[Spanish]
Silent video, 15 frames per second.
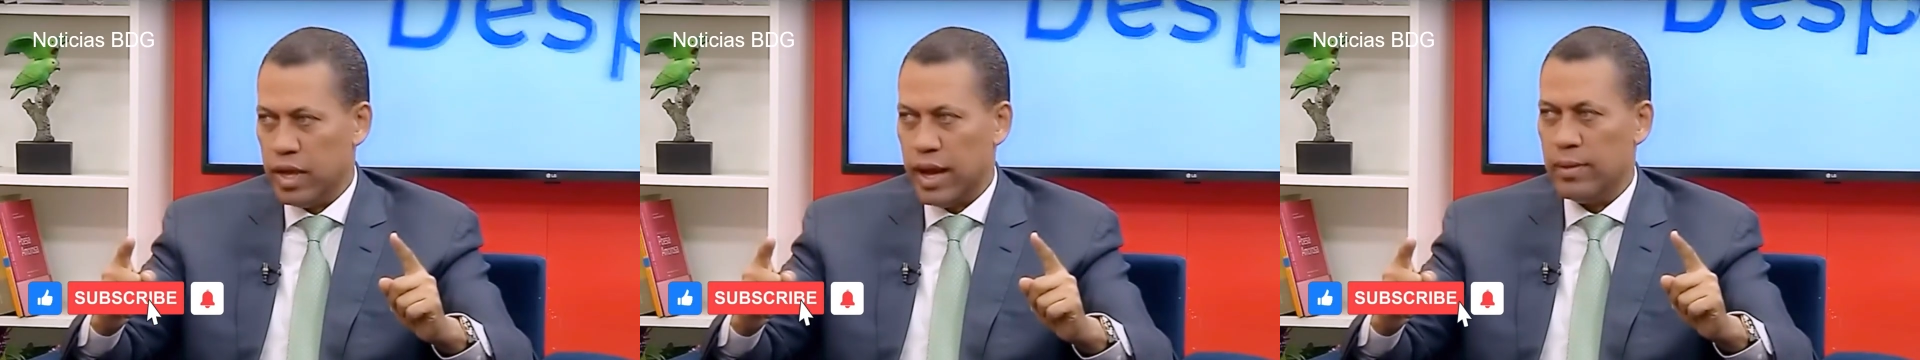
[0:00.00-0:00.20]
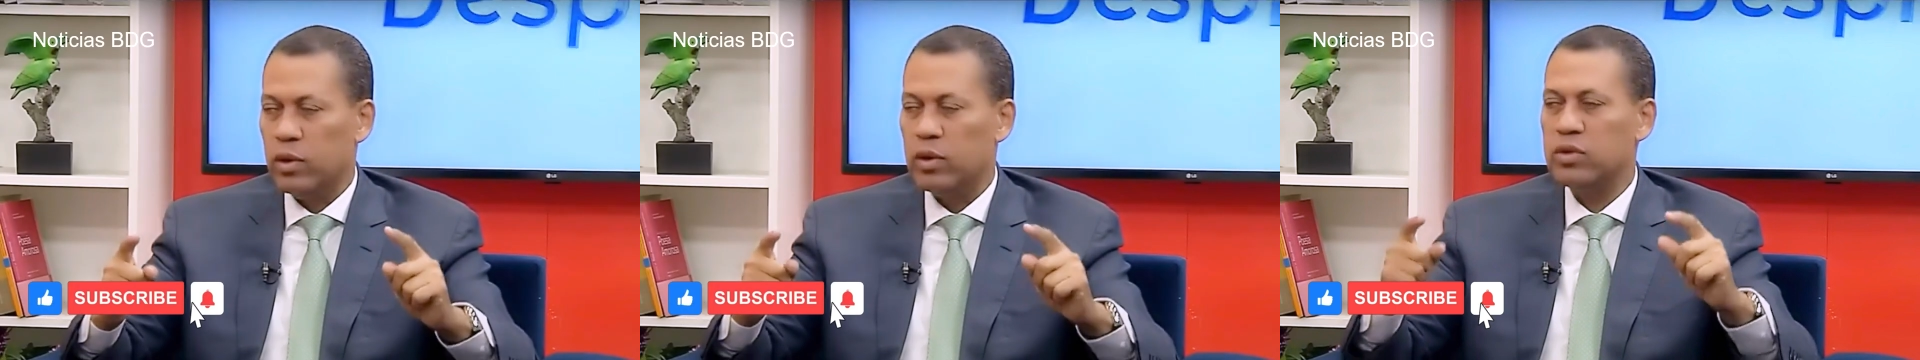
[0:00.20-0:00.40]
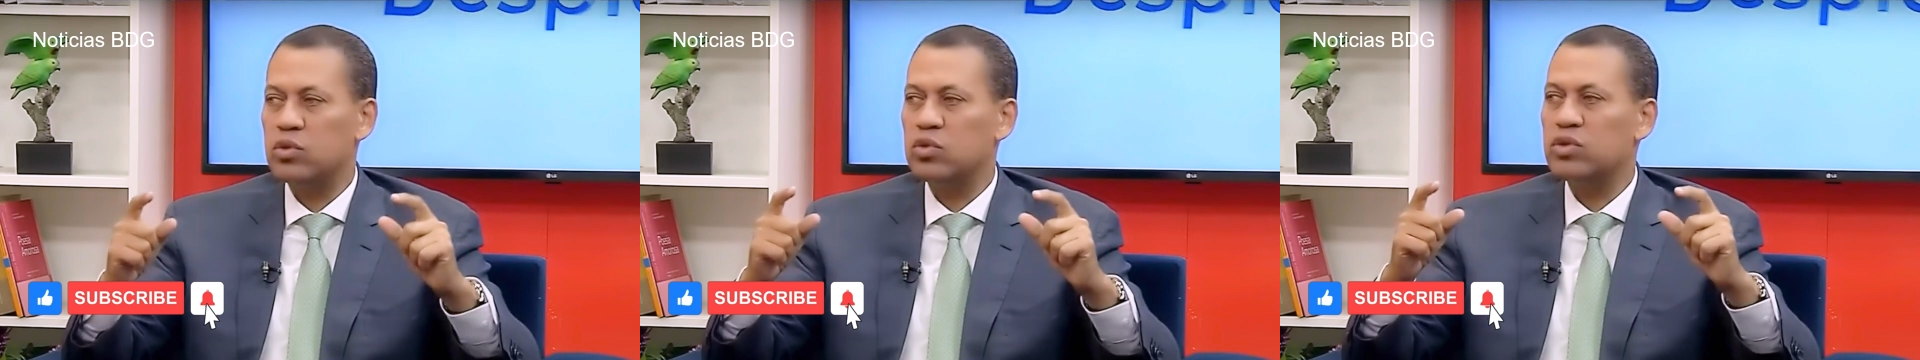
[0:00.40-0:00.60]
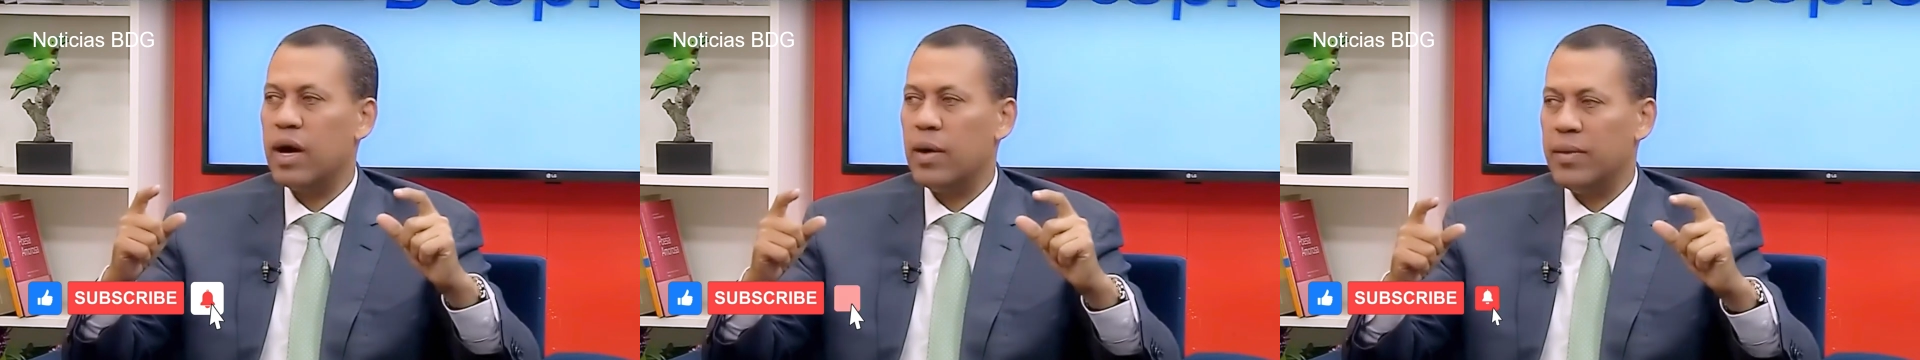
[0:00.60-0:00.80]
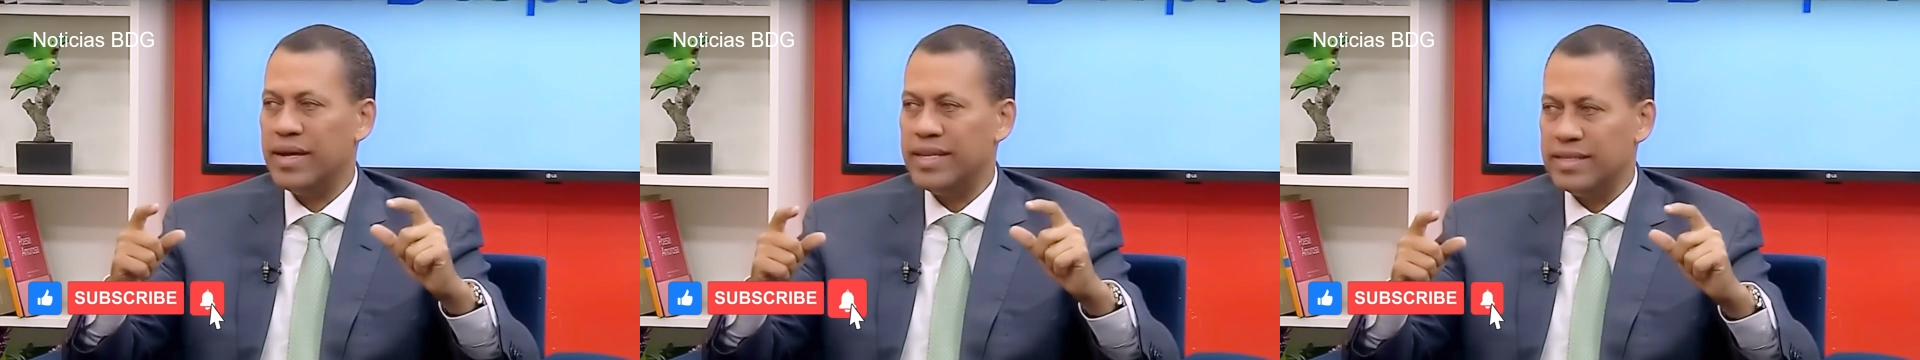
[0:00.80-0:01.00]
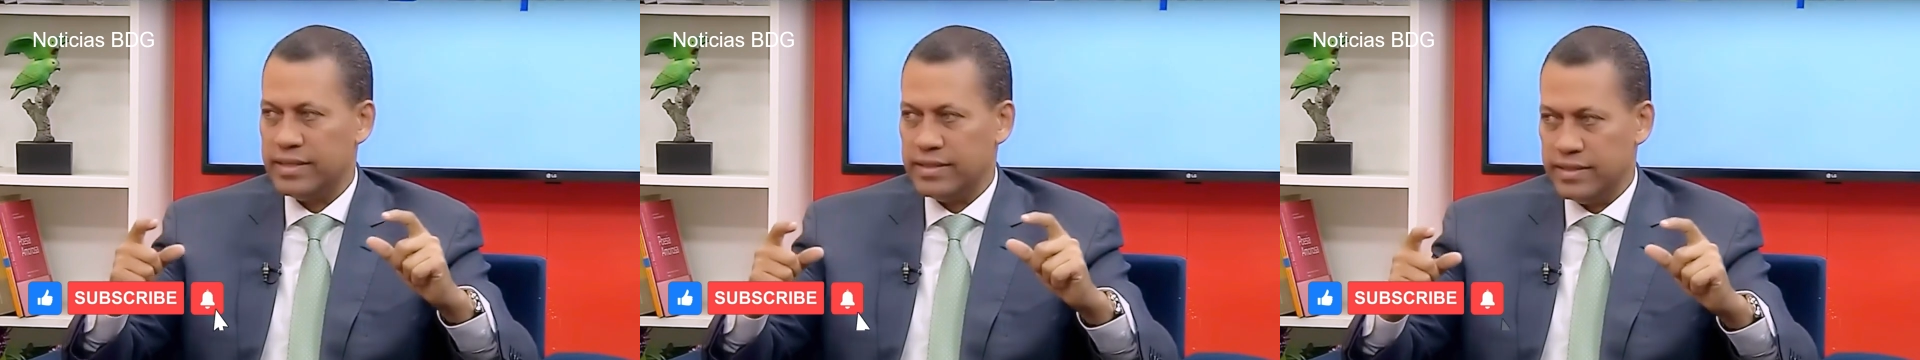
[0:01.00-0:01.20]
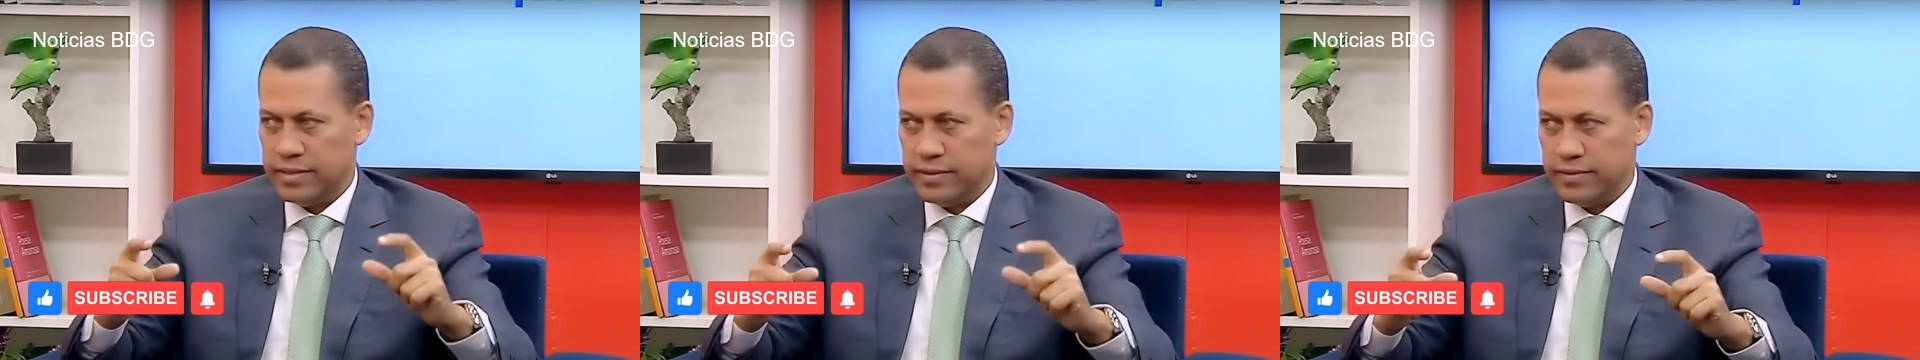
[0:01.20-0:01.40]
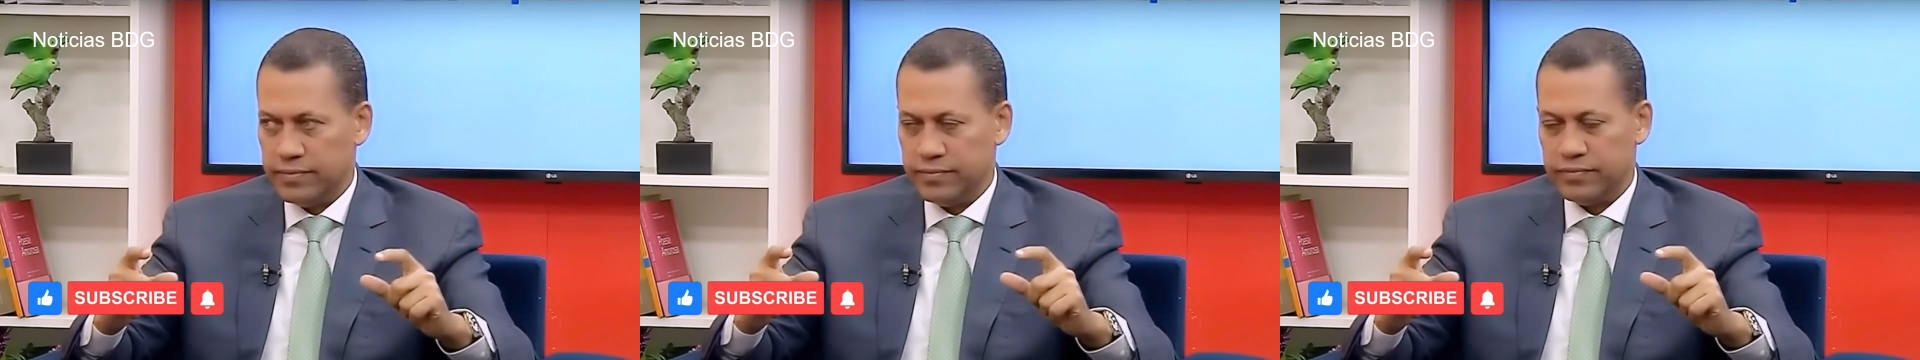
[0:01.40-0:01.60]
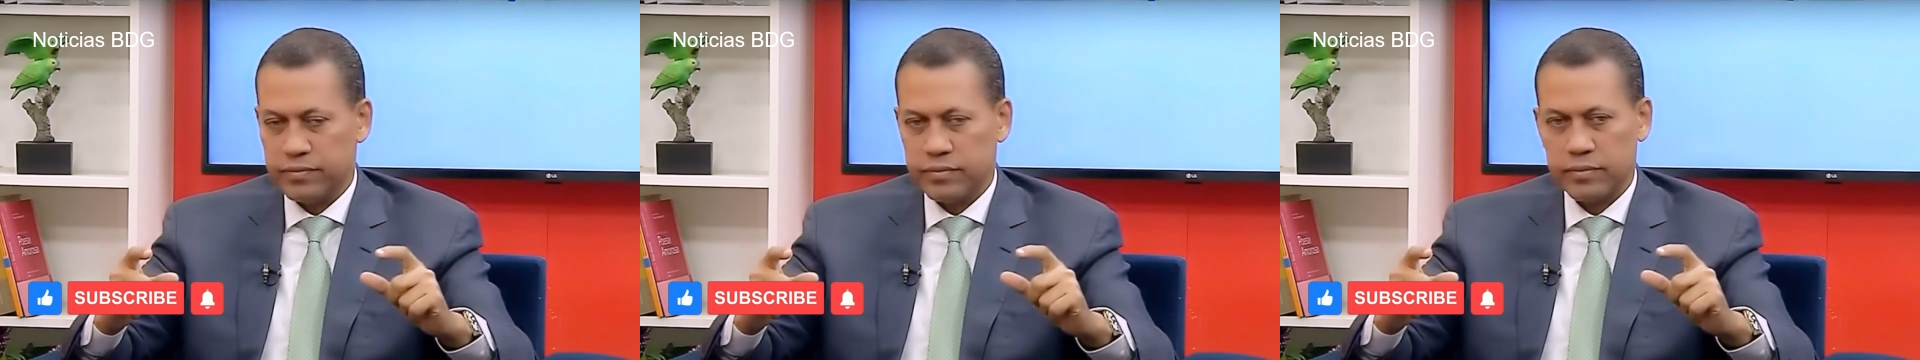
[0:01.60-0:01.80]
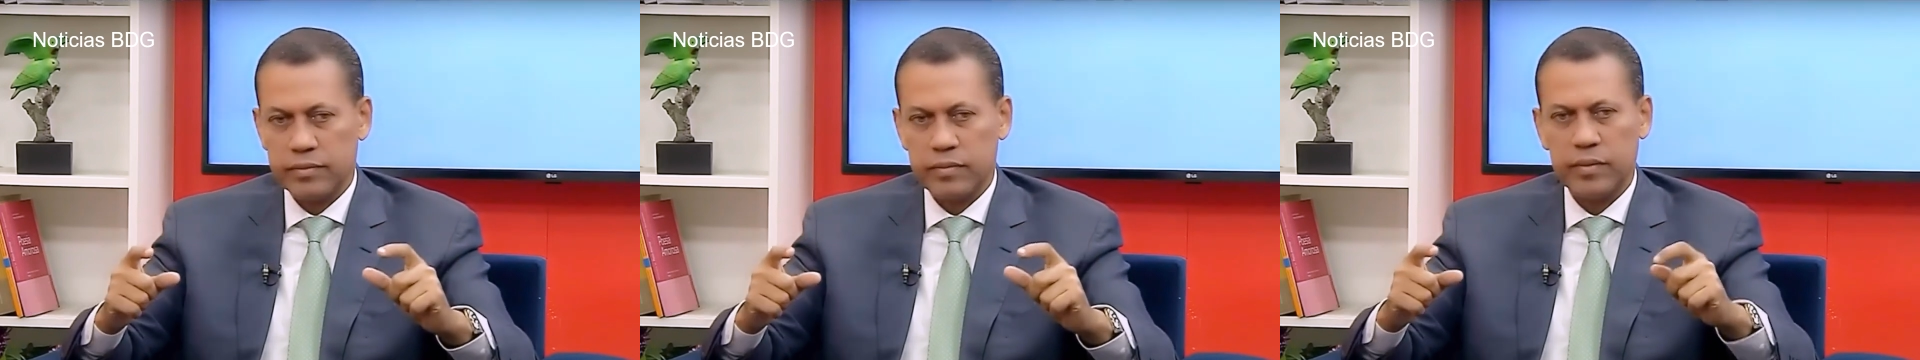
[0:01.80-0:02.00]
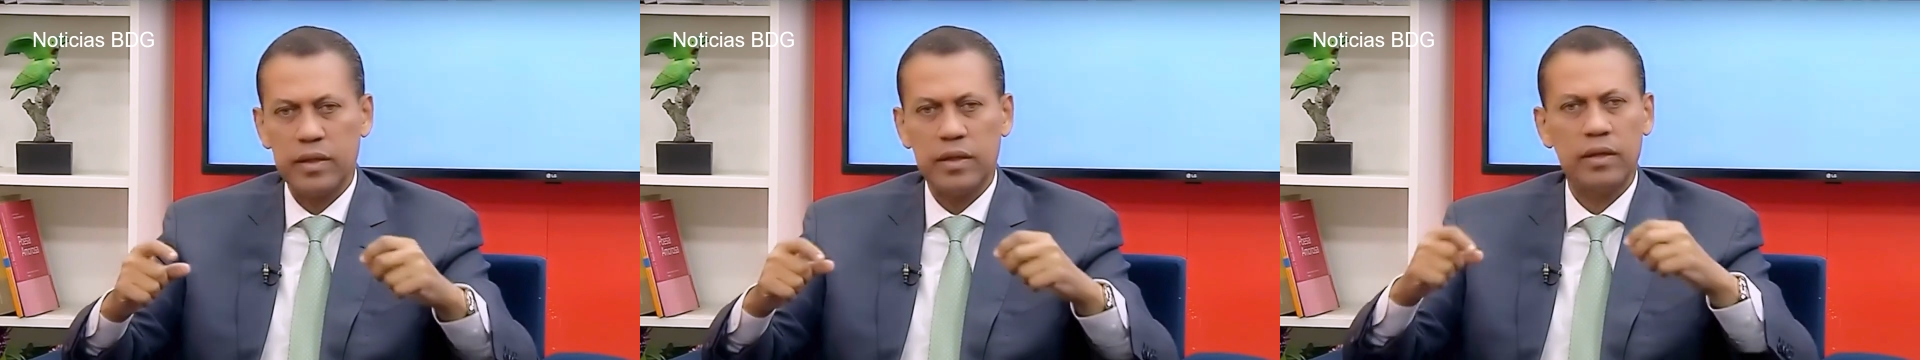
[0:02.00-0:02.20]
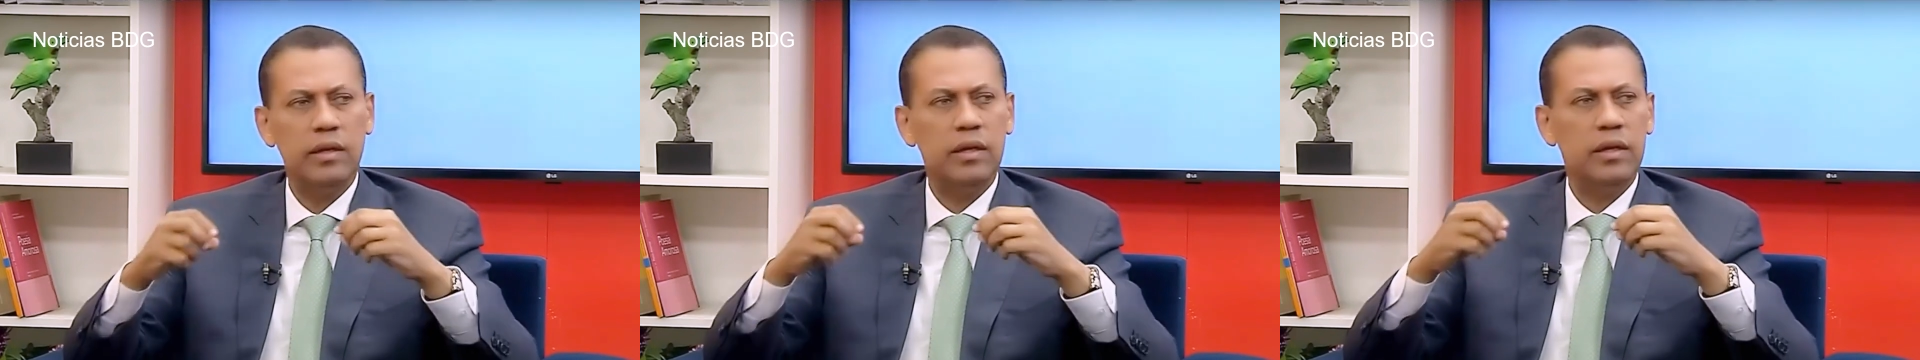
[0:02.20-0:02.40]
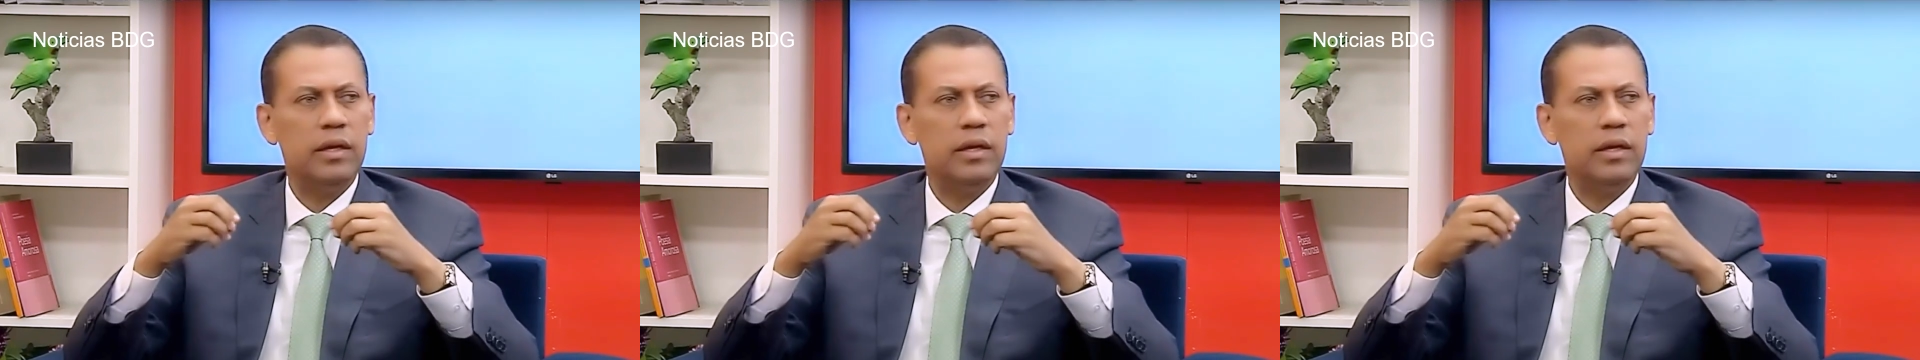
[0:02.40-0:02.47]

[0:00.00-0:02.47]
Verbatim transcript: en las elecciones del 2024.